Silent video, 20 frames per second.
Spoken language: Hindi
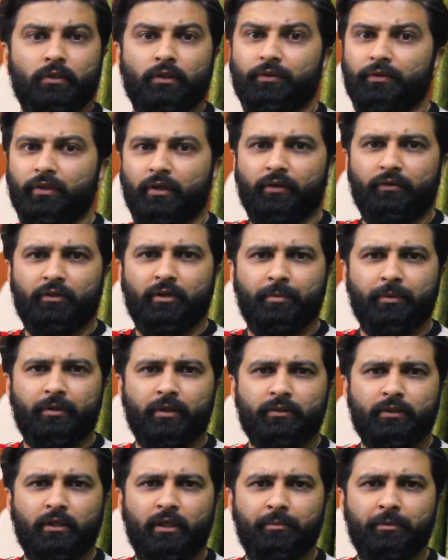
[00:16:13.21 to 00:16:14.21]
ऐसे कैसे पता
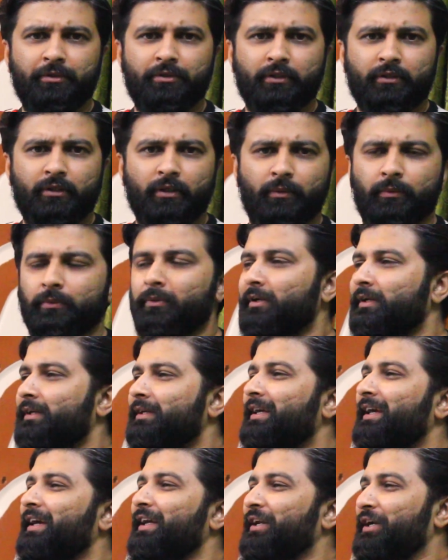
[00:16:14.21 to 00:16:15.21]
चला मैं शैतान हूं
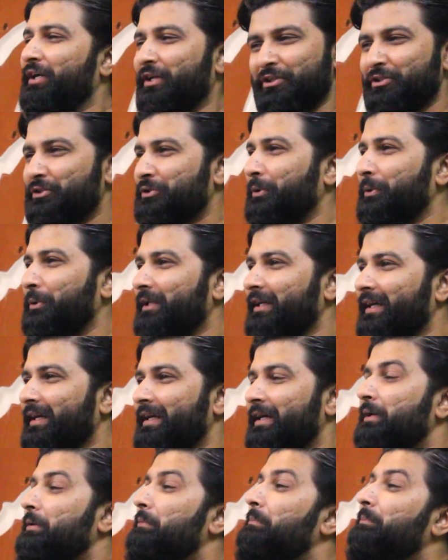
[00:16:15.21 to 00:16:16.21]
खैर छोड़िए
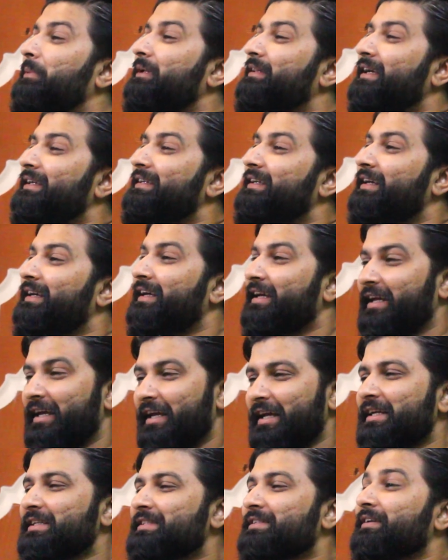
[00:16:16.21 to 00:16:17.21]
बताइए
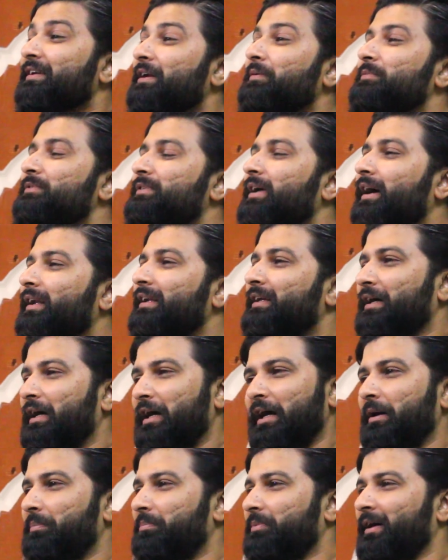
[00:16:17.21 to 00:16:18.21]
इस रमज़ान का
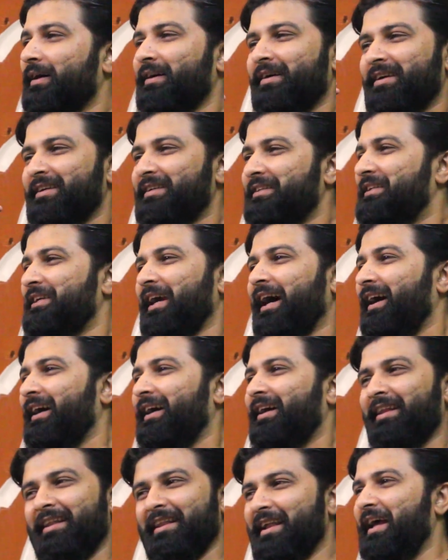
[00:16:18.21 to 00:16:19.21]
आपका क्या
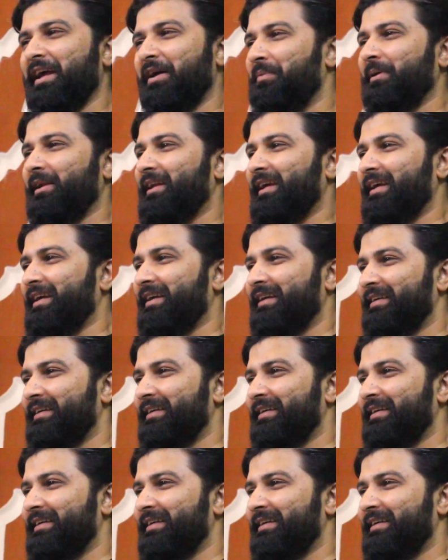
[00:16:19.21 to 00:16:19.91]
लायामल है